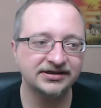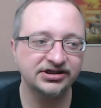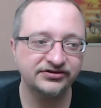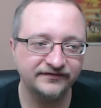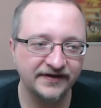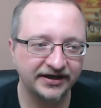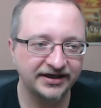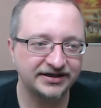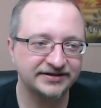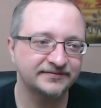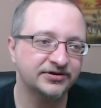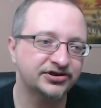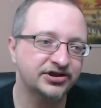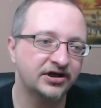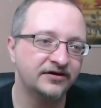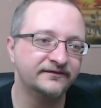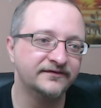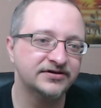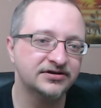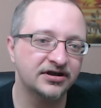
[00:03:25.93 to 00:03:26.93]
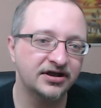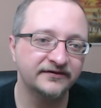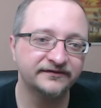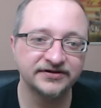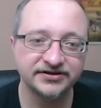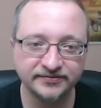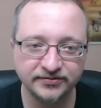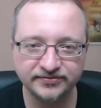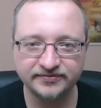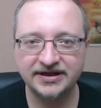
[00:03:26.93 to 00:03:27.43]
Ich werde erstmal schauen, wie es läuft.
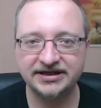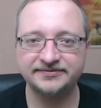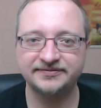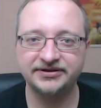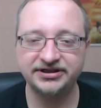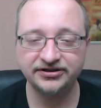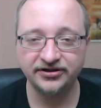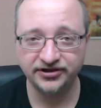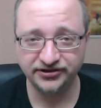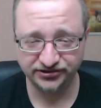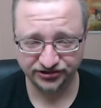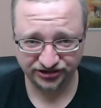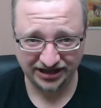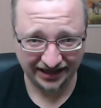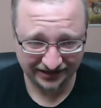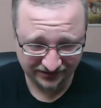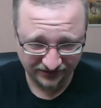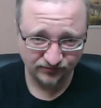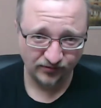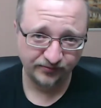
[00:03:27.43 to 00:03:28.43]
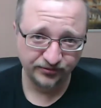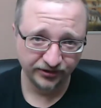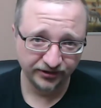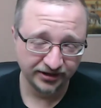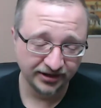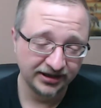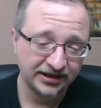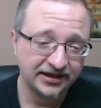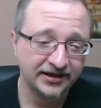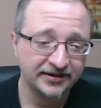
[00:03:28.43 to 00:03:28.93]
Jetzt müssen wir erstmal die 90 Tage
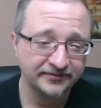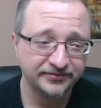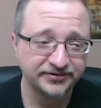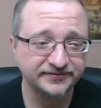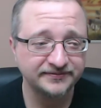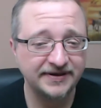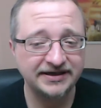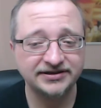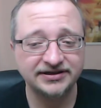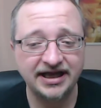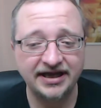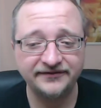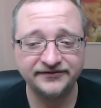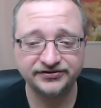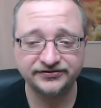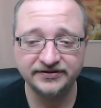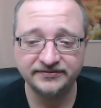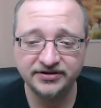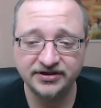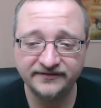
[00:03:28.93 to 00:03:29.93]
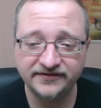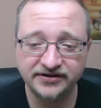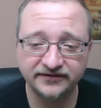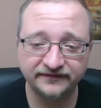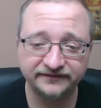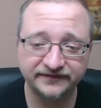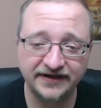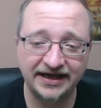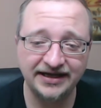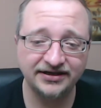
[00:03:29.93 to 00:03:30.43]
überbrücken, bis mein Livestream hier wieder
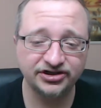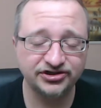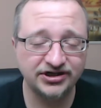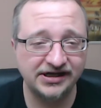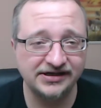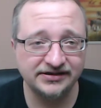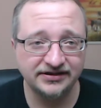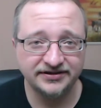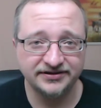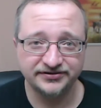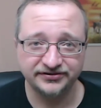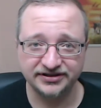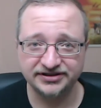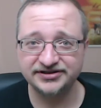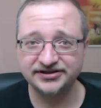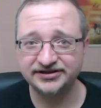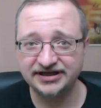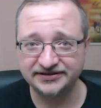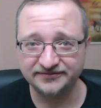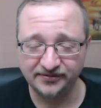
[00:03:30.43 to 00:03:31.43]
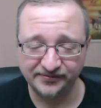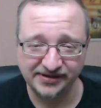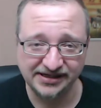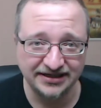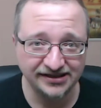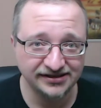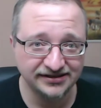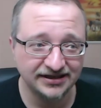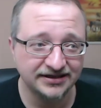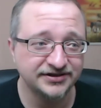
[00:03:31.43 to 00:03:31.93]
freigeschalten ist. Und das ist erstmal
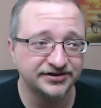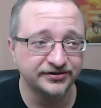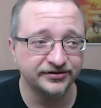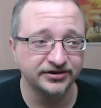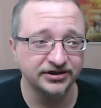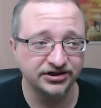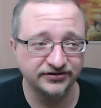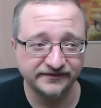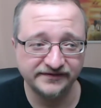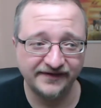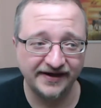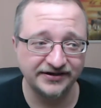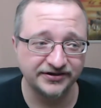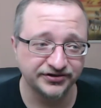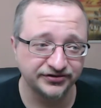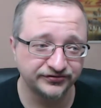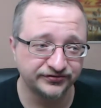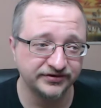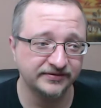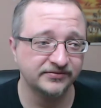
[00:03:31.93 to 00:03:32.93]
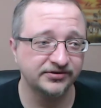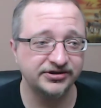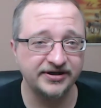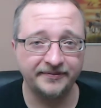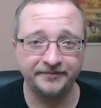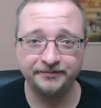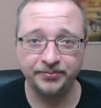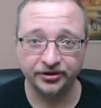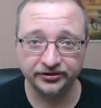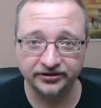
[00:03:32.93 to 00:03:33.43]
meine Intention. Ich will weiter streamen. Ich
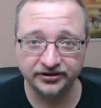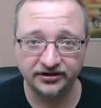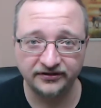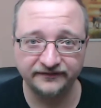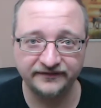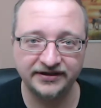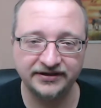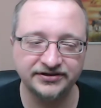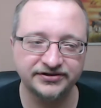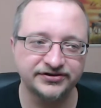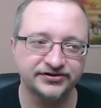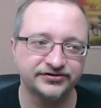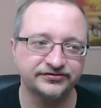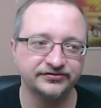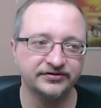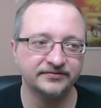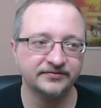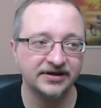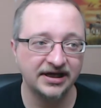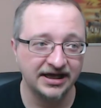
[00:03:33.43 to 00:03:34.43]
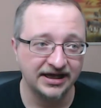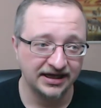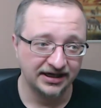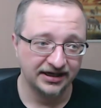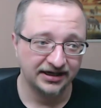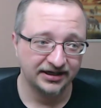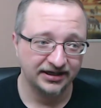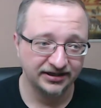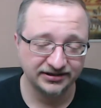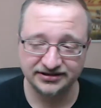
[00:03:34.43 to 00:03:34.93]
habe Bock drauf, weiter zu streamen.
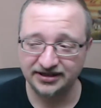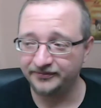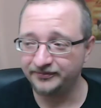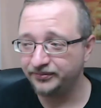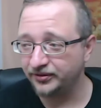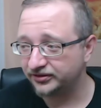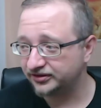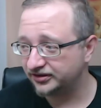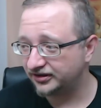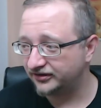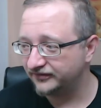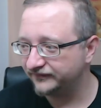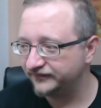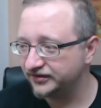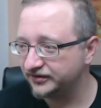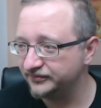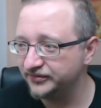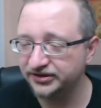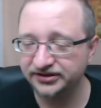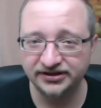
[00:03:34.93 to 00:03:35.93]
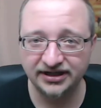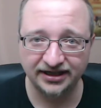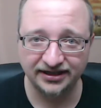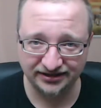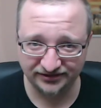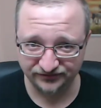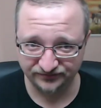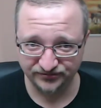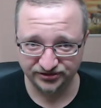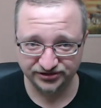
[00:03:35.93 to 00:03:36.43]
Ich habe Bock drauf, wieder mit
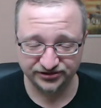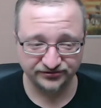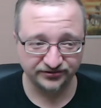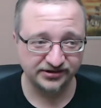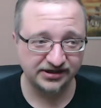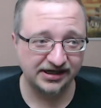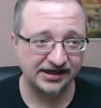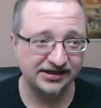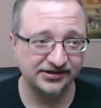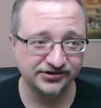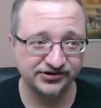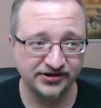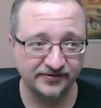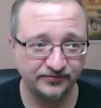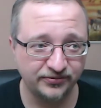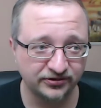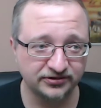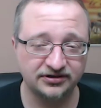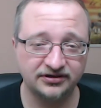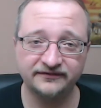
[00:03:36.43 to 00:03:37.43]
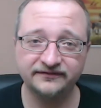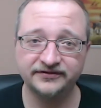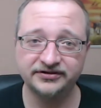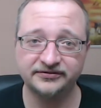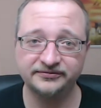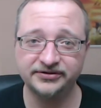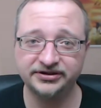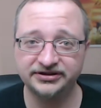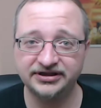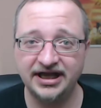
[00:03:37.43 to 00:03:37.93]
Nagido mich zu unterhalten. Ich habe Bock drauf,
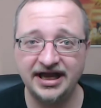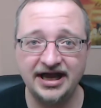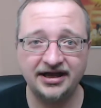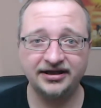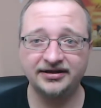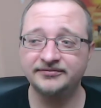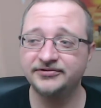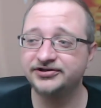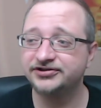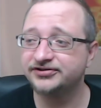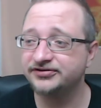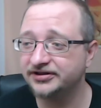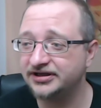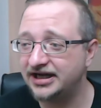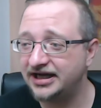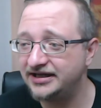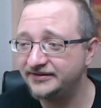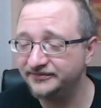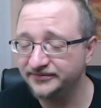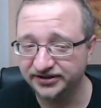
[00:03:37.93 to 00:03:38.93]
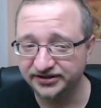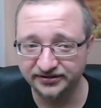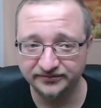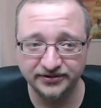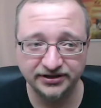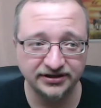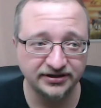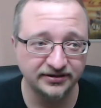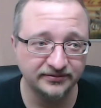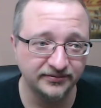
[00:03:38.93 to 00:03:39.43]
wieder mit Erik mich zu unterhalten, mit,
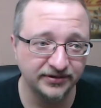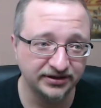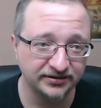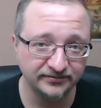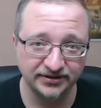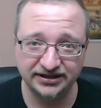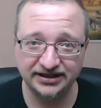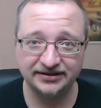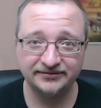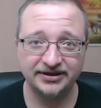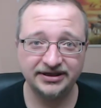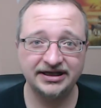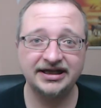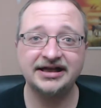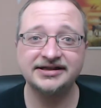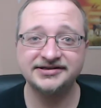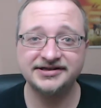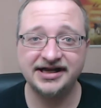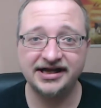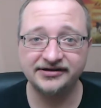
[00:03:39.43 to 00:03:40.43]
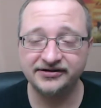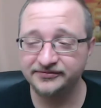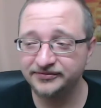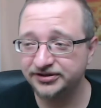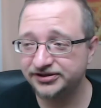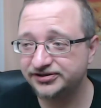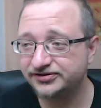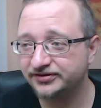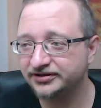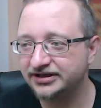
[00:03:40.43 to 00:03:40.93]
mit, mit, mit, den, mit den ganzen anderen
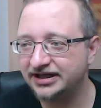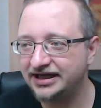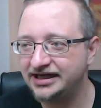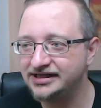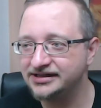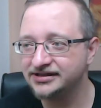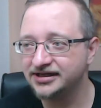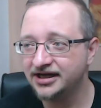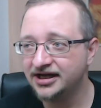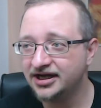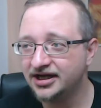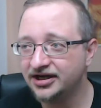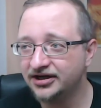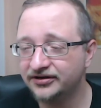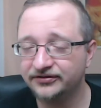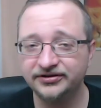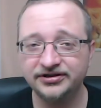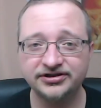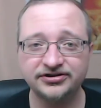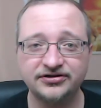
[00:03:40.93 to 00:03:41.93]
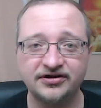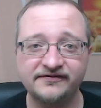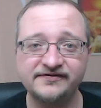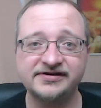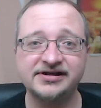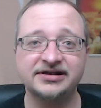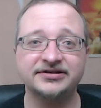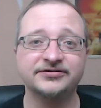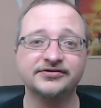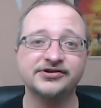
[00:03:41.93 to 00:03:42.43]
mich zu unterhalten. Und ich hoffe
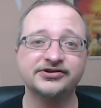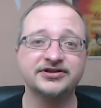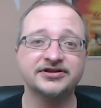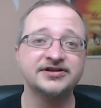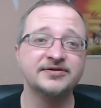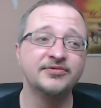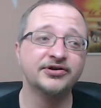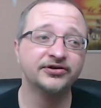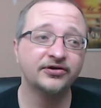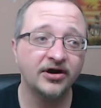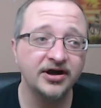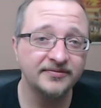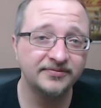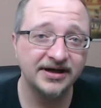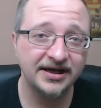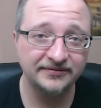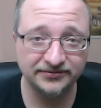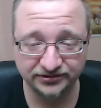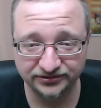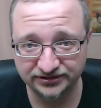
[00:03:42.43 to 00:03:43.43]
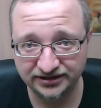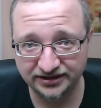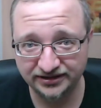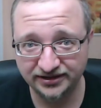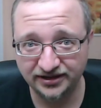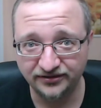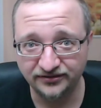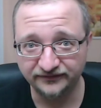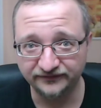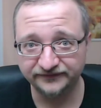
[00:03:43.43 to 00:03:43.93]
natürlich, dass ihr mir treu bleibt und
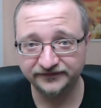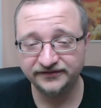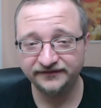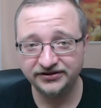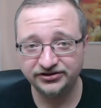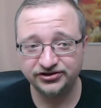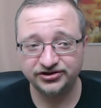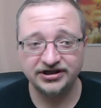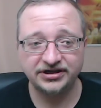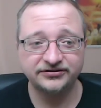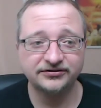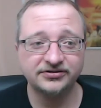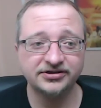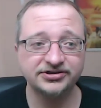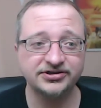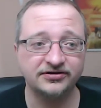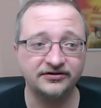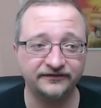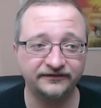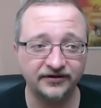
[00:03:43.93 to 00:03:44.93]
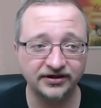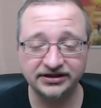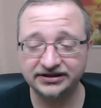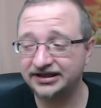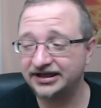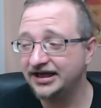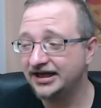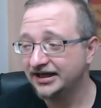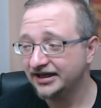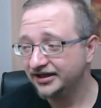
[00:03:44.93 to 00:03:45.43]
dann auf Twitch natürlich auch
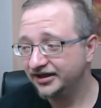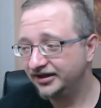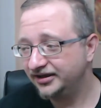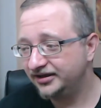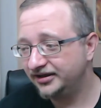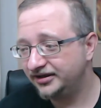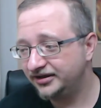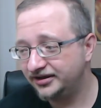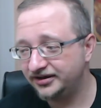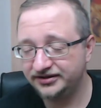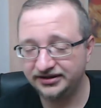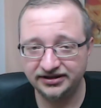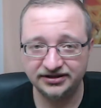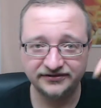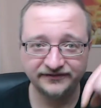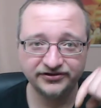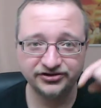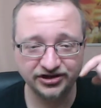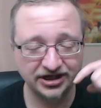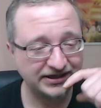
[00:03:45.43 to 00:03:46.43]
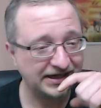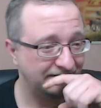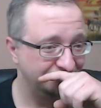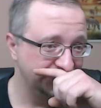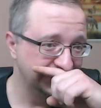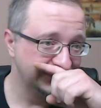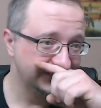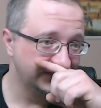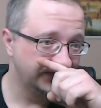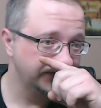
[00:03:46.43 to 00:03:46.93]
folgt. Äh, den Twitch-Kanal
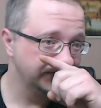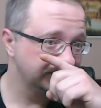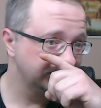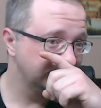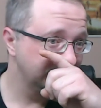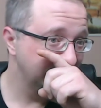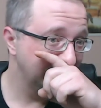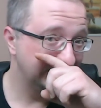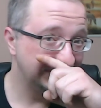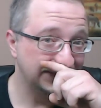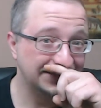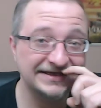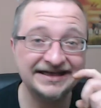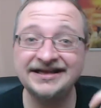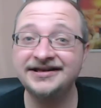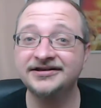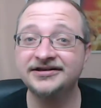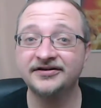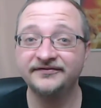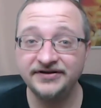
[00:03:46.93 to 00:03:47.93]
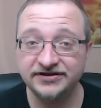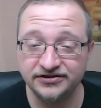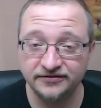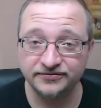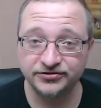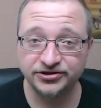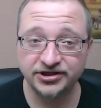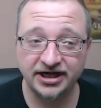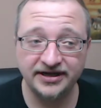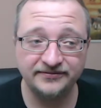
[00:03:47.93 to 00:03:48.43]
findet ihr unten die, den Link in der
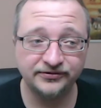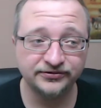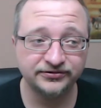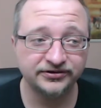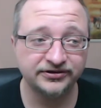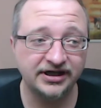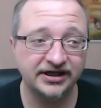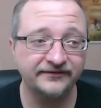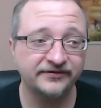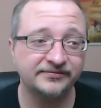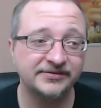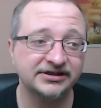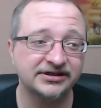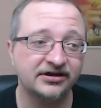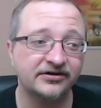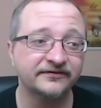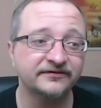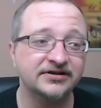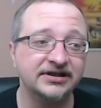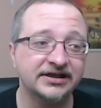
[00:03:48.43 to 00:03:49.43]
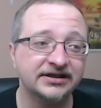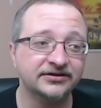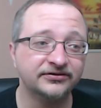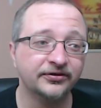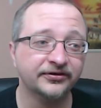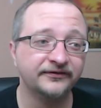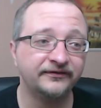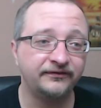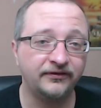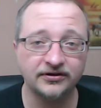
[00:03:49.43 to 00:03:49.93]
Videobeschreibung. Dort einfach mal draufklicken,
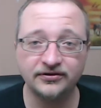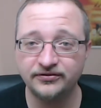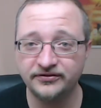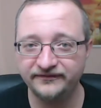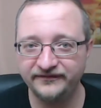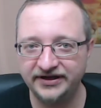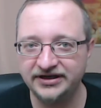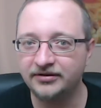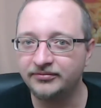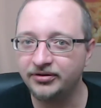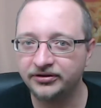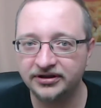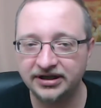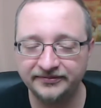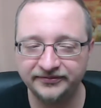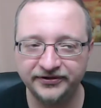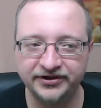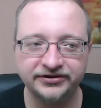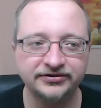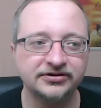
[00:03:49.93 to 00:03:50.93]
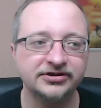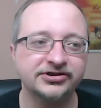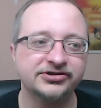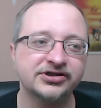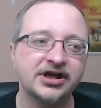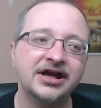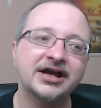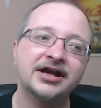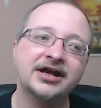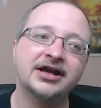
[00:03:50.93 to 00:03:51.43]
dort followen, wenn ihr Bock habt natürlich.